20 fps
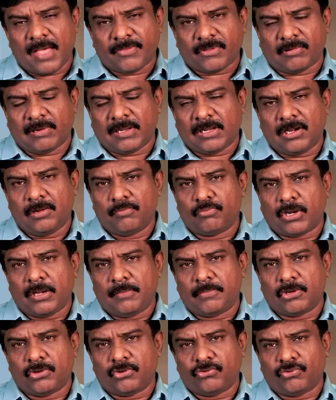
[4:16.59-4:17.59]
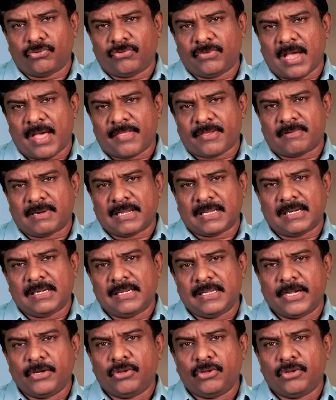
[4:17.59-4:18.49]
ஆதரவாளர்கள் முரளி மனோகர் ஜோஷி ஆதரவாளர்கள்